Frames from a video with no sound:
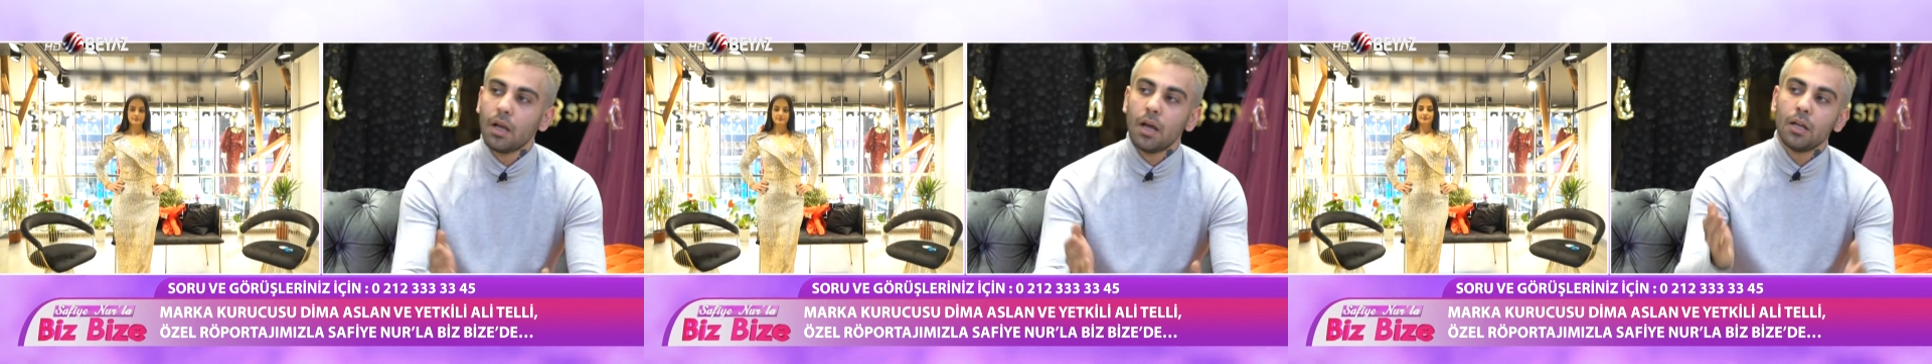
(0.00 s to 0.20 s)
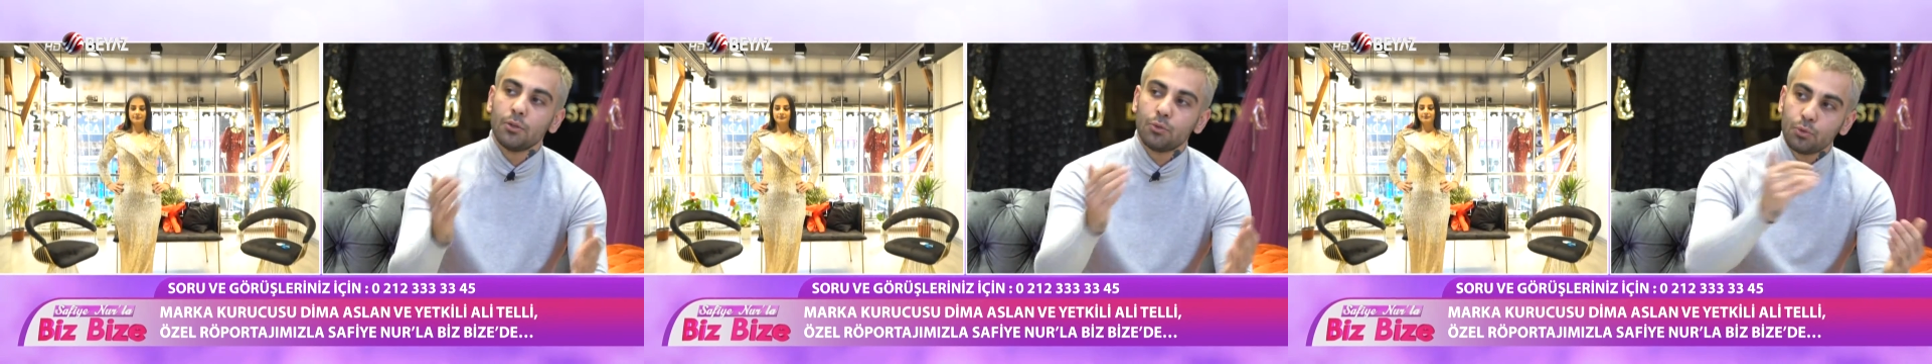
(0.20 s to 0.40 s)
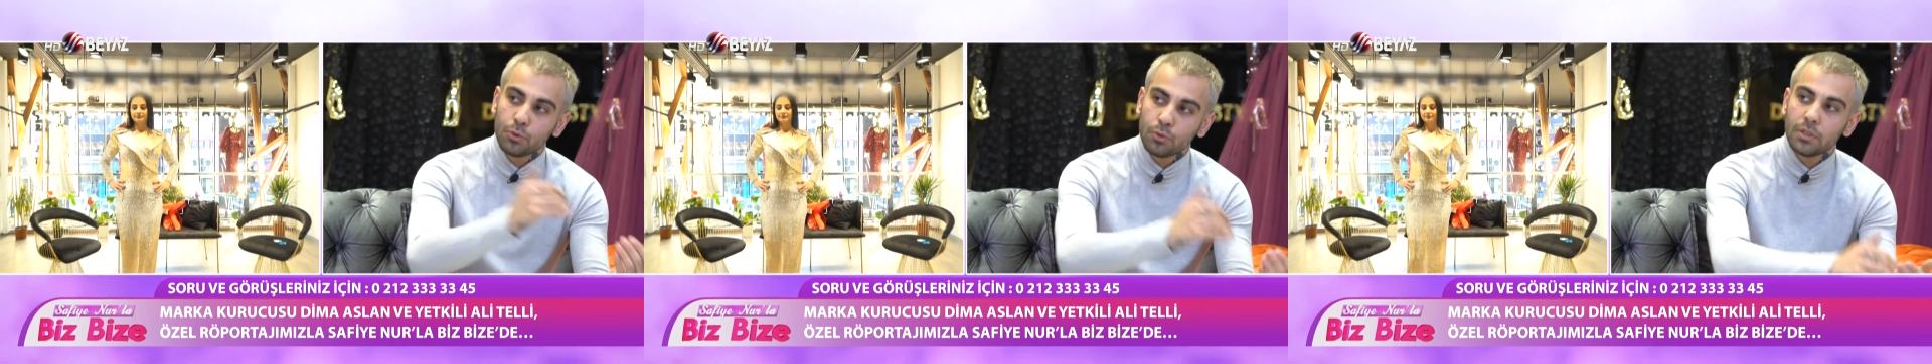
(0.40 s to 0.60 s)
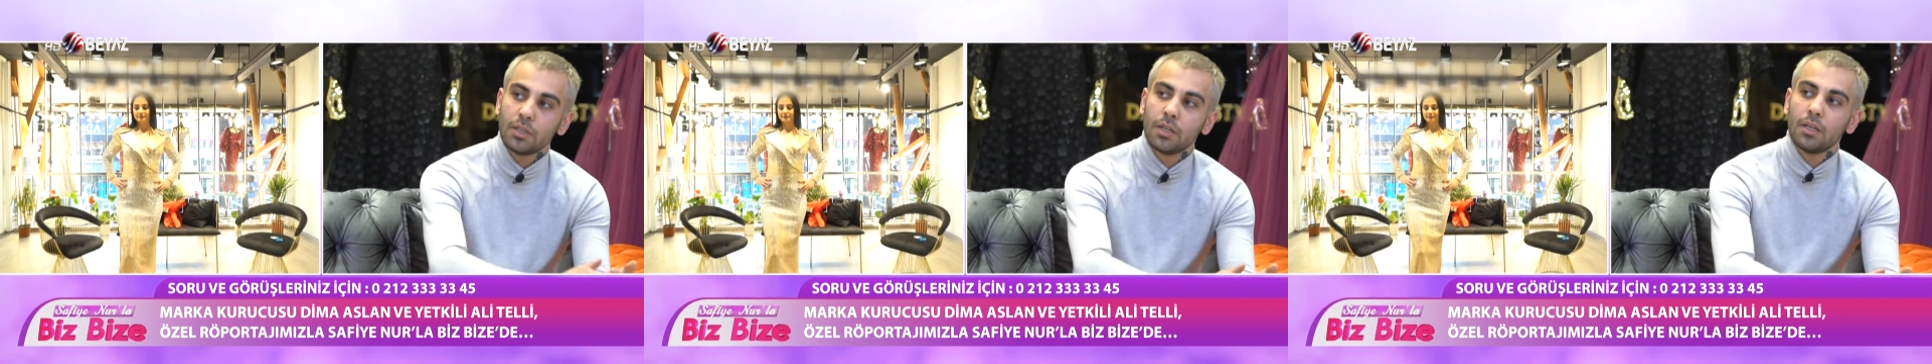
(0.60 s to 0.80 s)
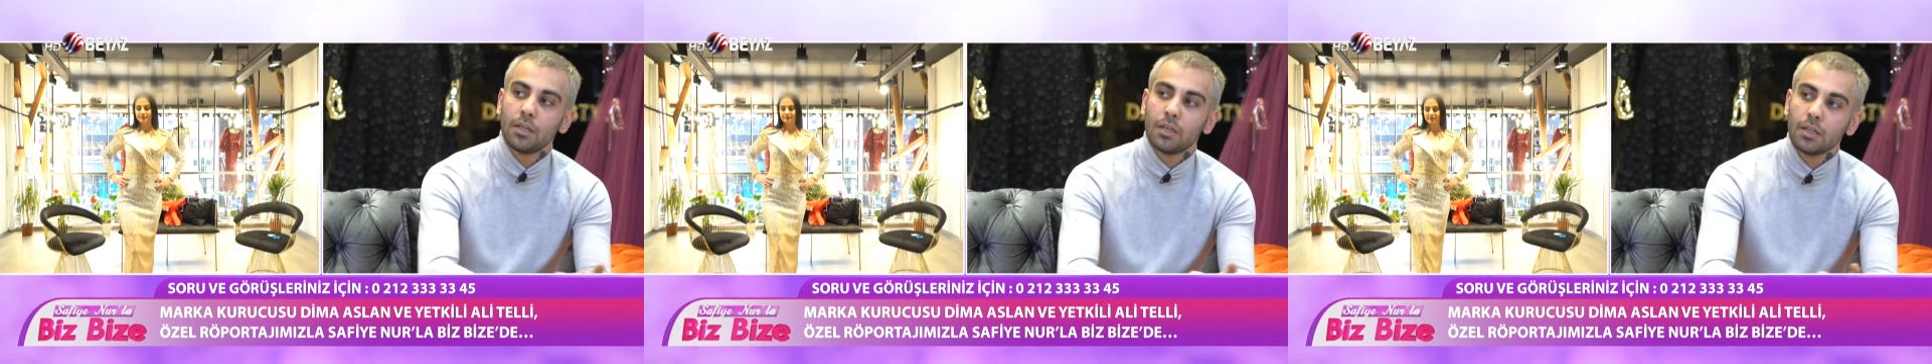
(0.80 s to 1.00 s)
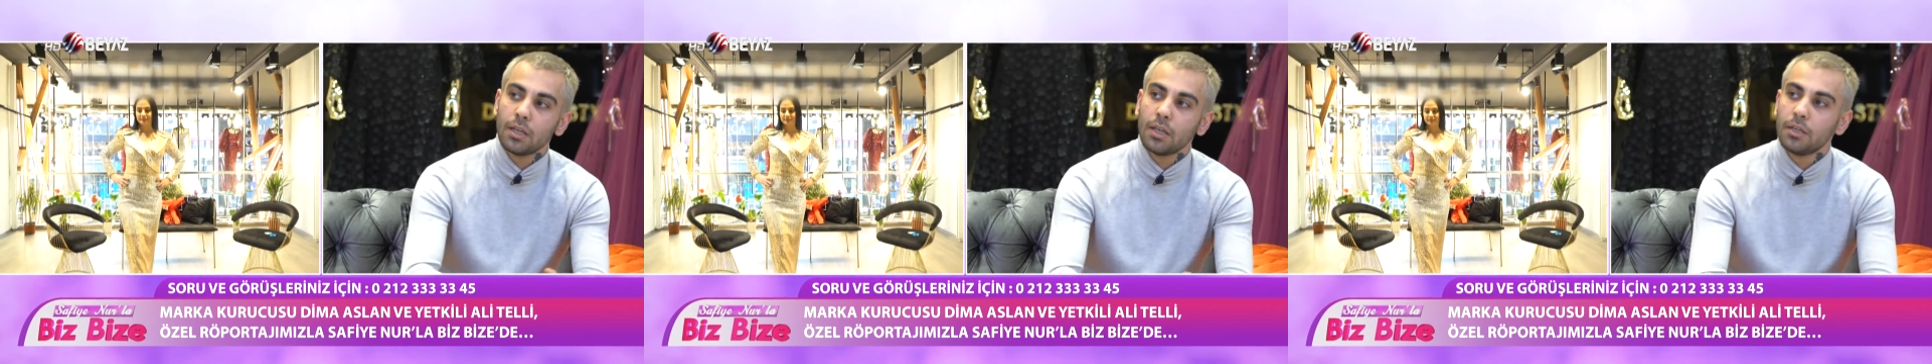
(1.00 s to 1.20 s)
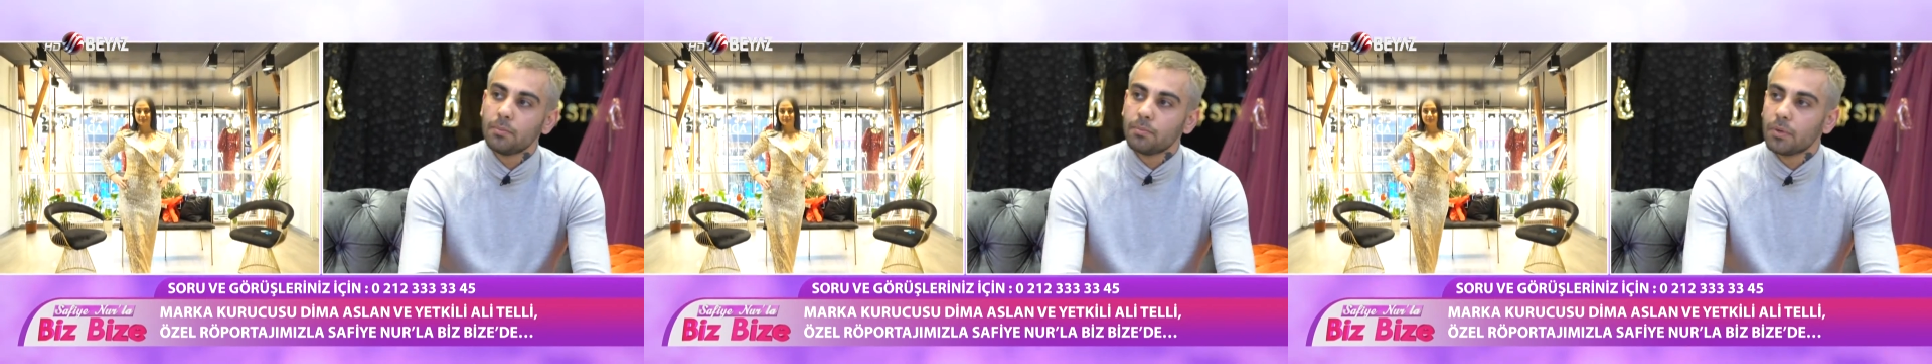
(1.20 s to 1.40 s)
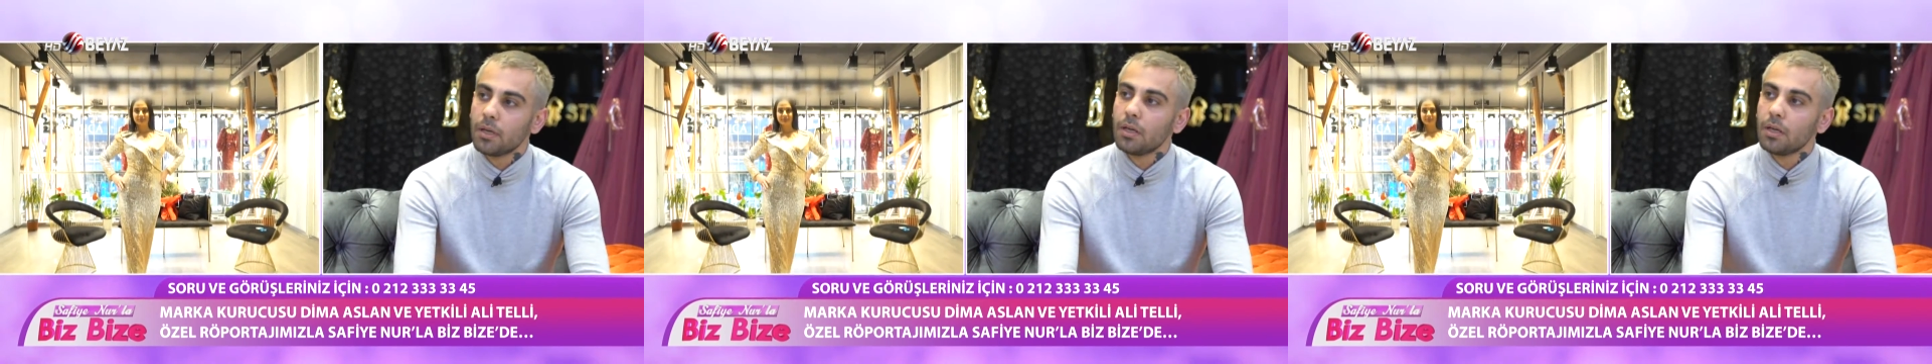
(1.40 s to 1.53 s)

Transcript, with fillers: Hani Türkiye'ye gelip